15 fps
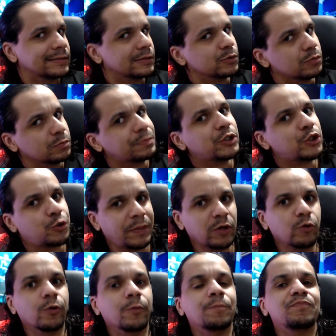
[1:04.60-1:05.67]
bicho
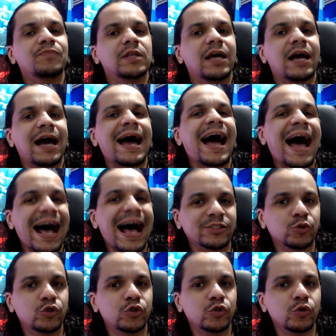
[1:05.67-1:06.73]
pegou. A
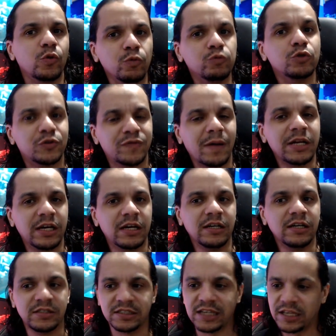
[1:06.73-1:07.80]
Asus, um dos
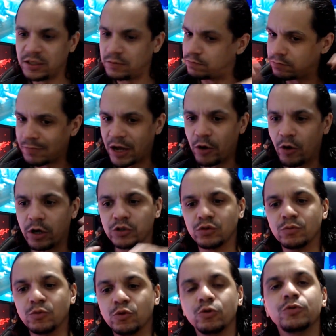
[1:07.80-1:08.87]
fabricantes aí maiores do
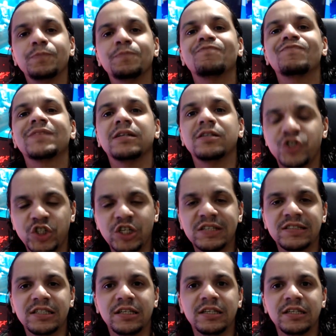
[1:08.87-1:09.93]
mundo,
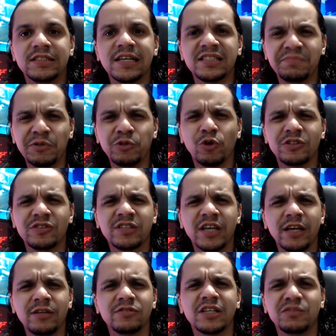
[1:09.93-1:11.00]
disse que
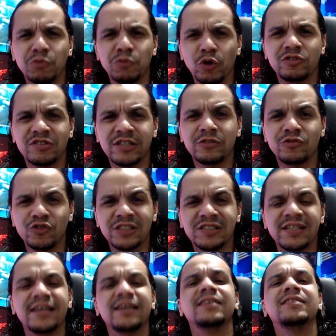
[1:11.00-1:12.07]
6800, 6800
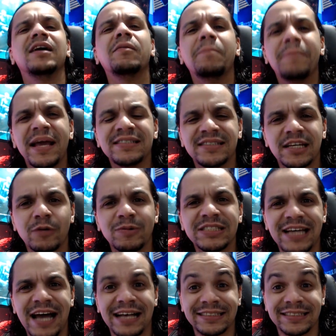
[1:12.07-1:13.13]
XT também serão
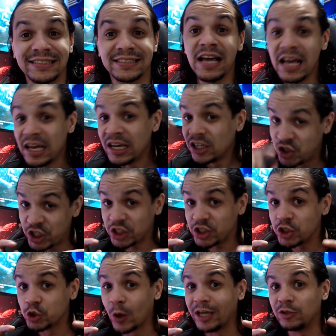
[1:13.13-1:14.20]
escassas. Dia
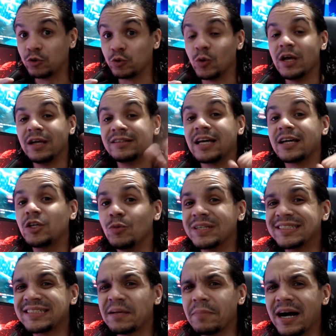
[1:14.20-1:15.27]
18, daqui uma
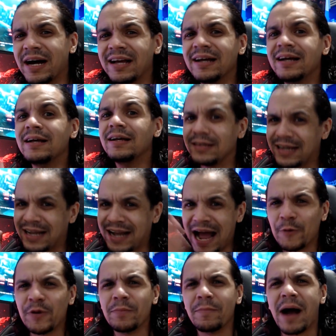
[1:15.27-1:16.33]
semana, cai
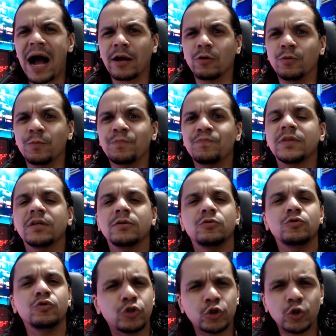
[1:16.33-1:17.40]
o embargo.
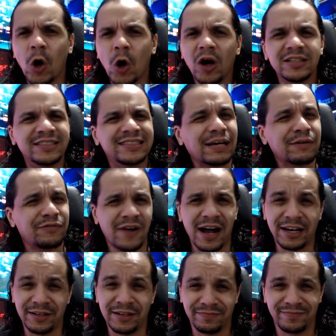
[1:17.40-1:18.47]
Só
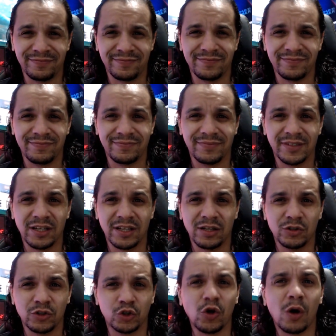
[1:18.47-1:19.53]
Safari.
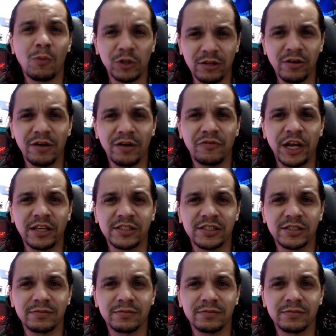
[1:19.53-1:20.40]
Só modelo referência.